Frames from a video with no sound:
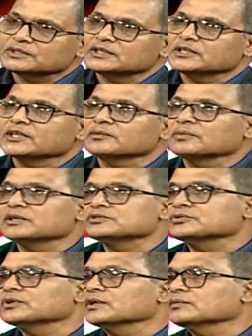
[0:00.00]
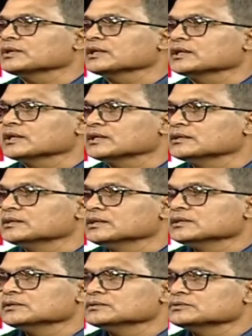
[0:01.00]
থেকে বাচ্চু আর আমার একটা
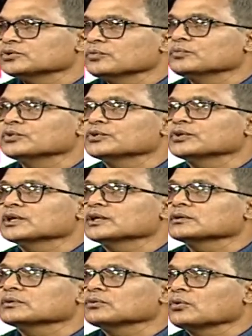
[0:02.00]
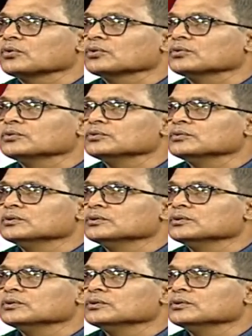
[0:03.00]
সম্পর্কটা কখনো